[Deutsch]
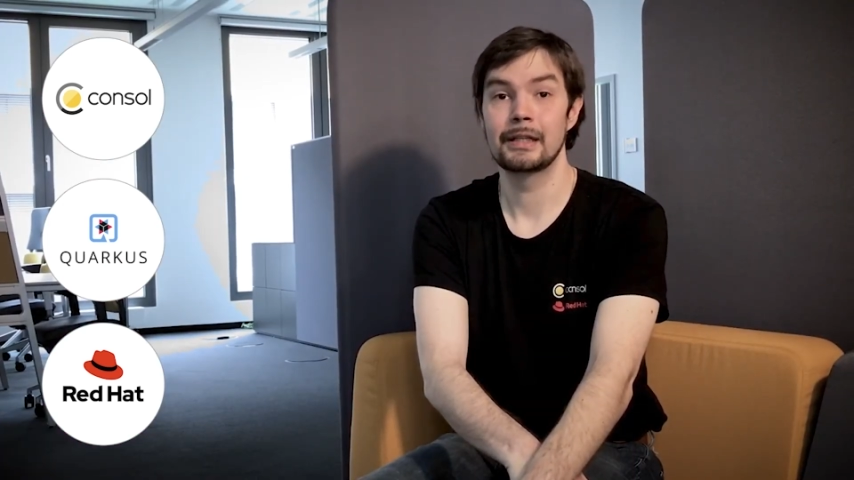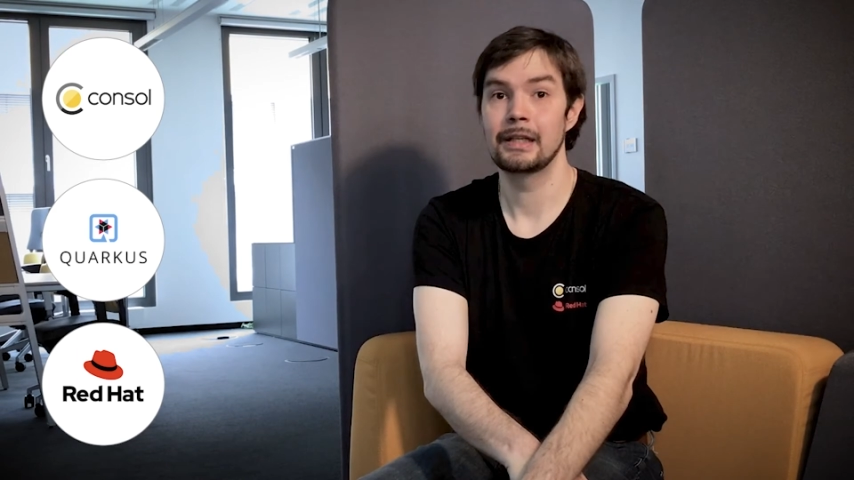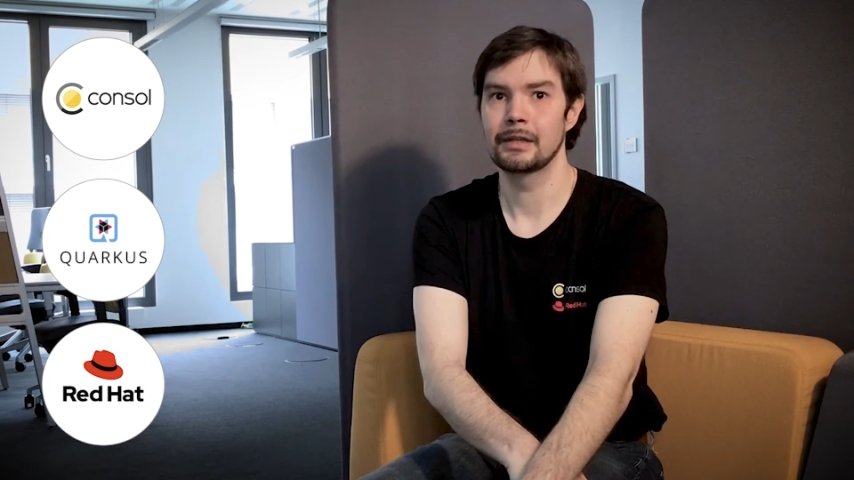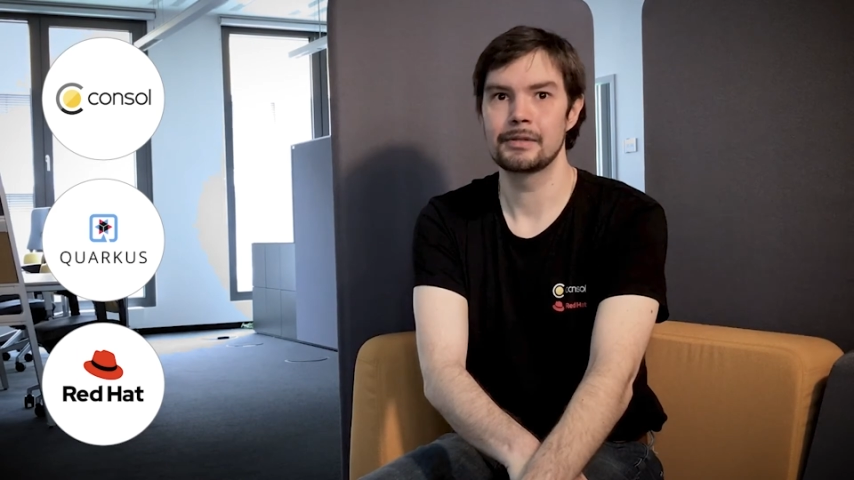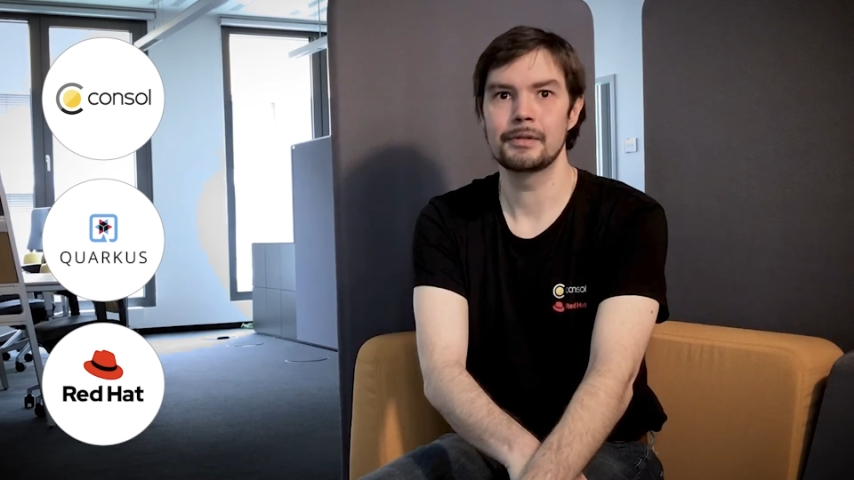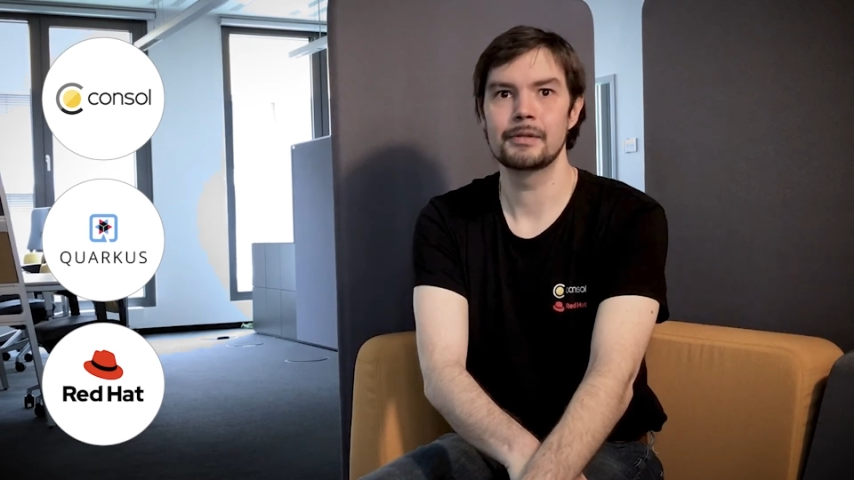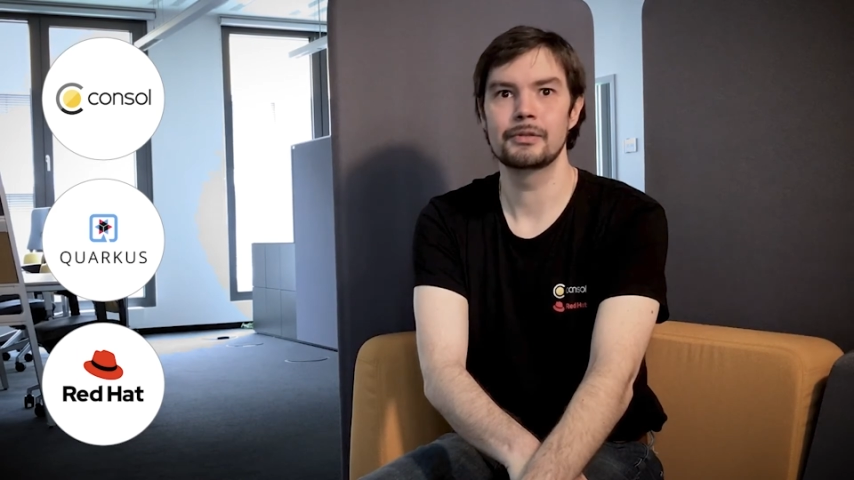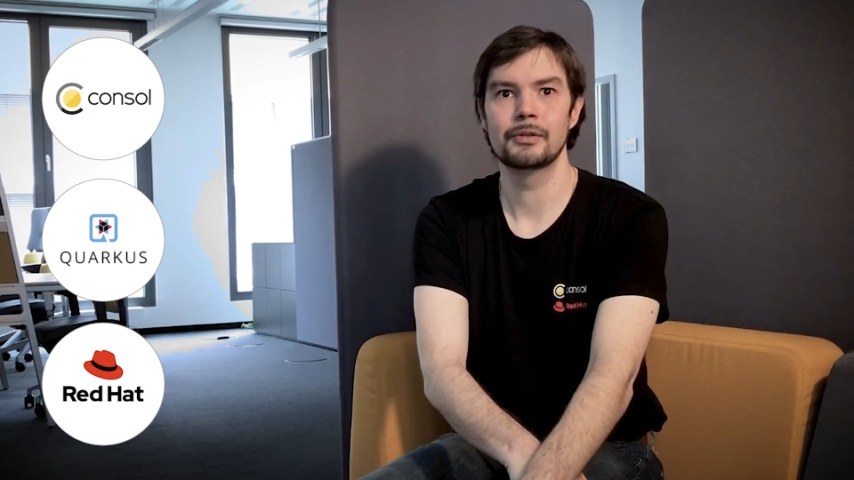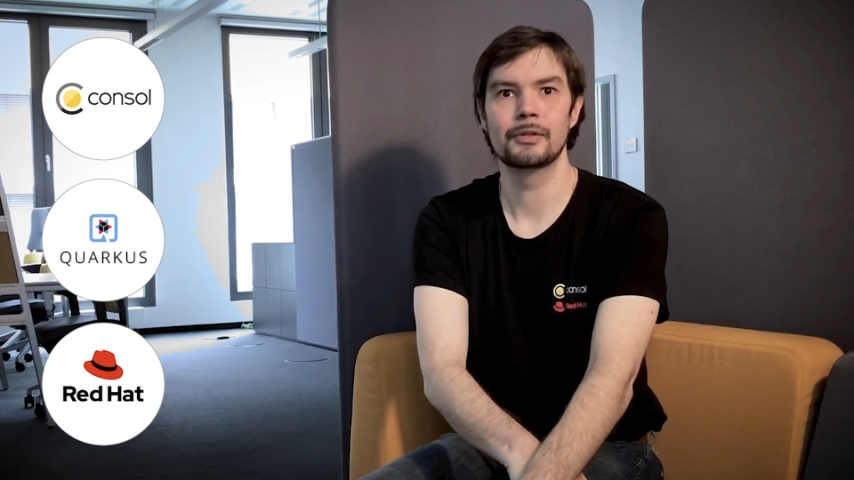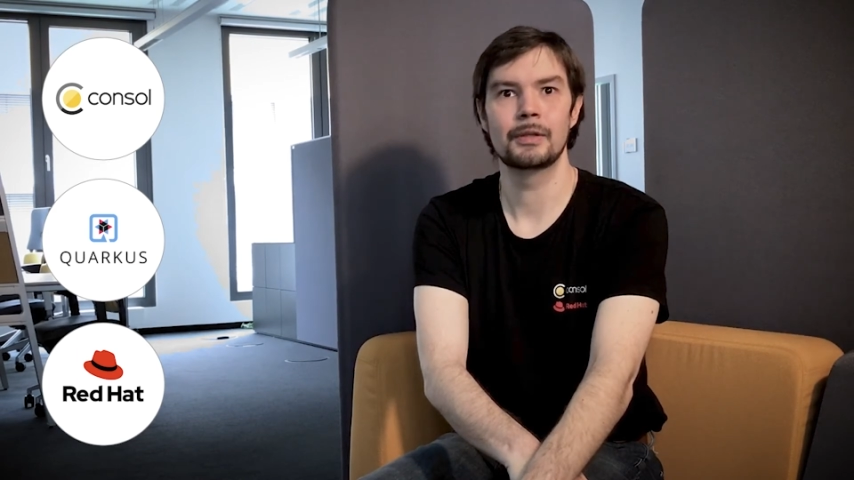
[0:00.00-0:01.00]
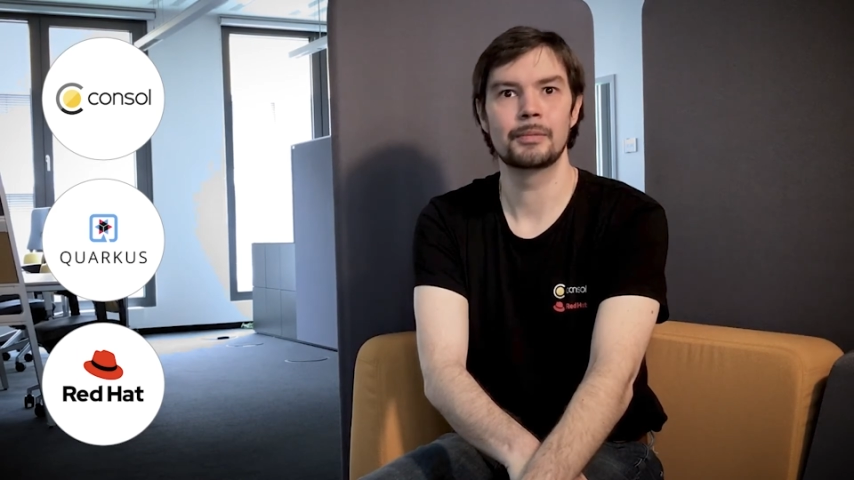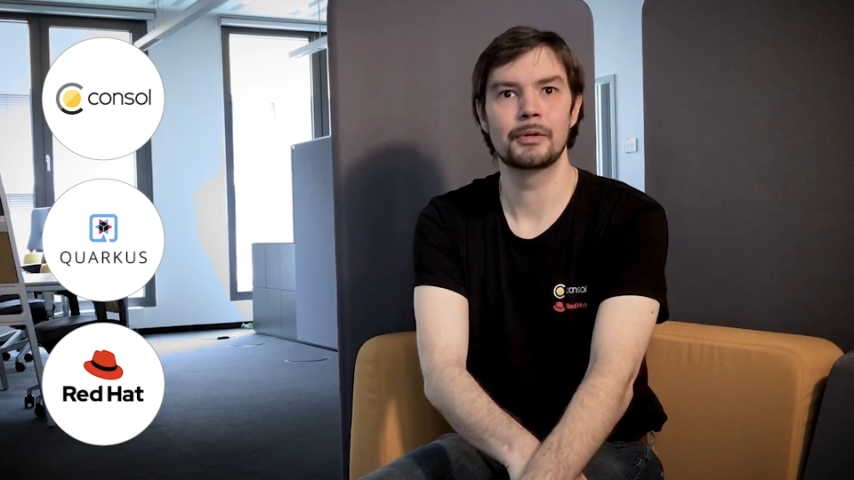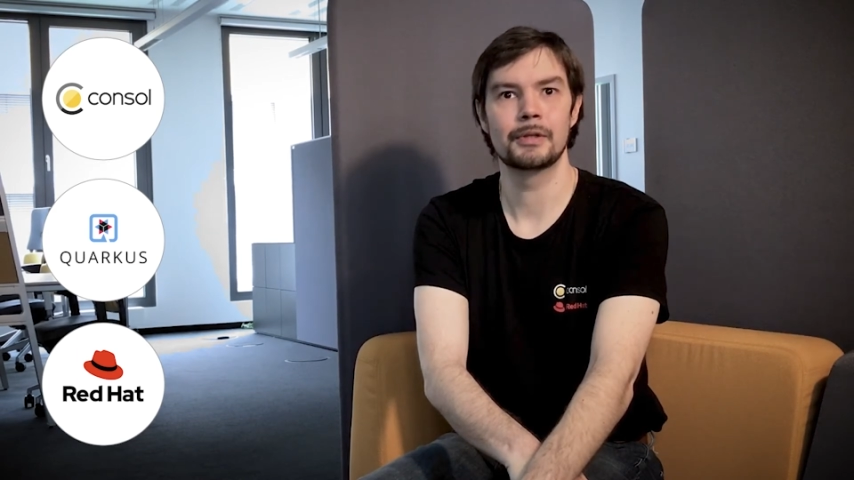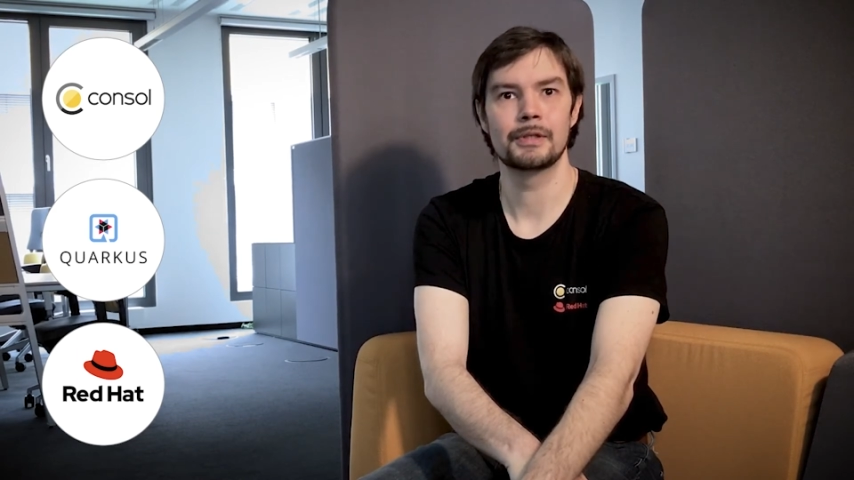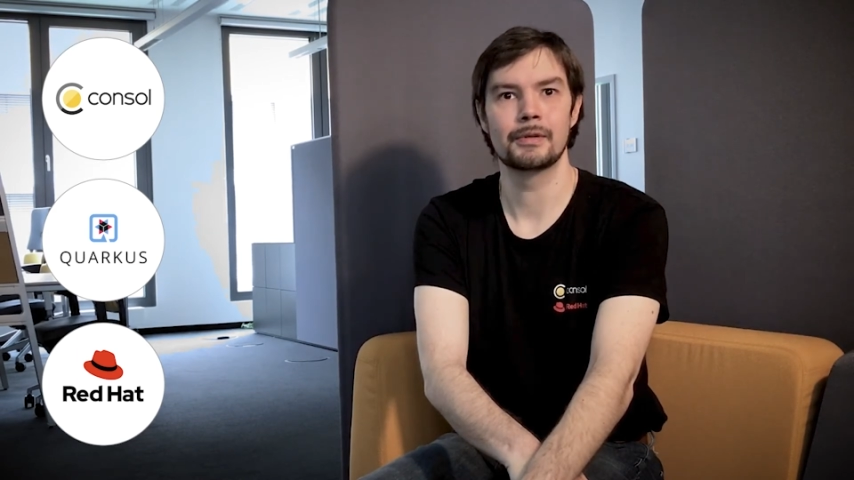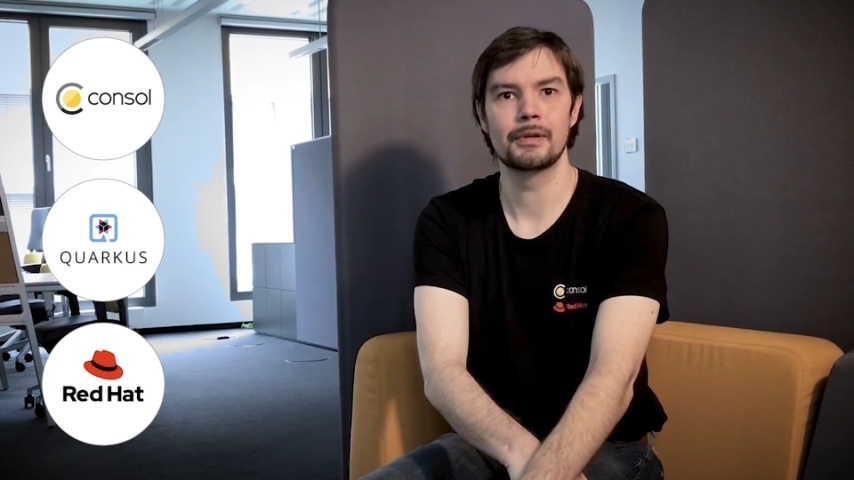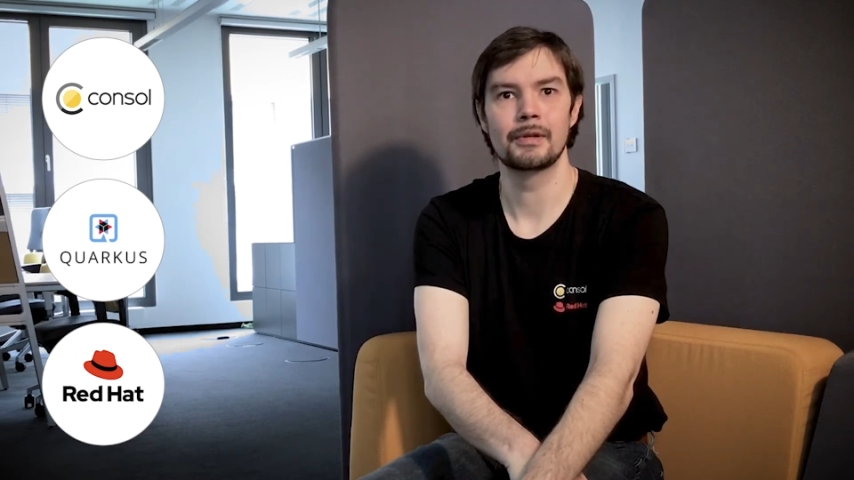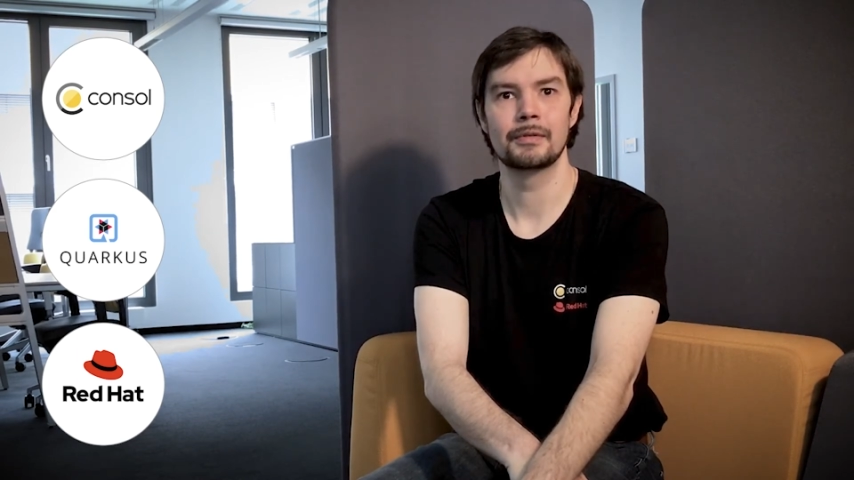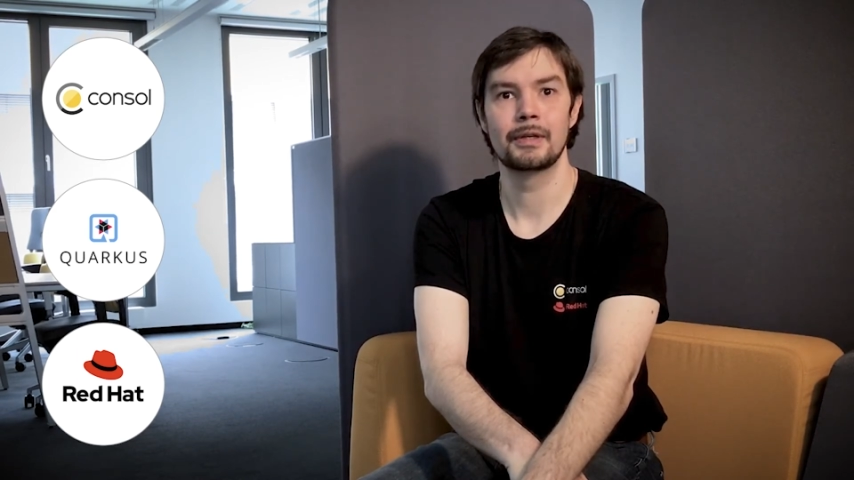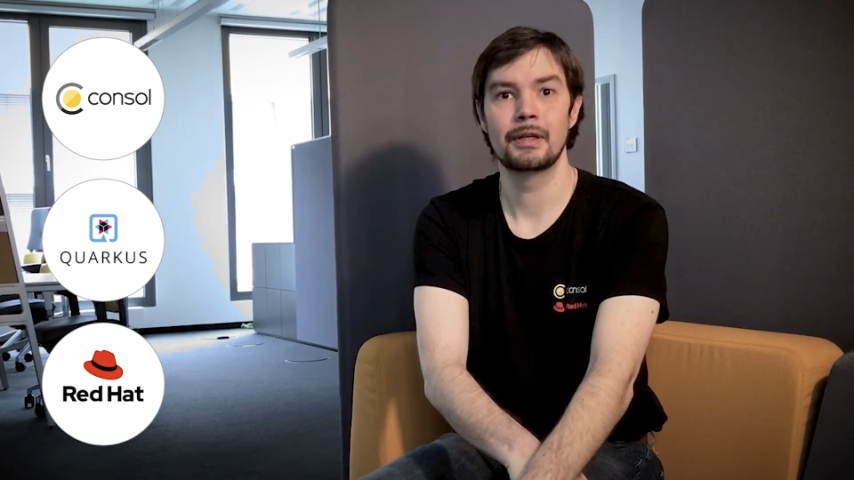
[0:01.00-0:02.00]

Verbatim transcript: der ressourcenschonend in Produktion läuft.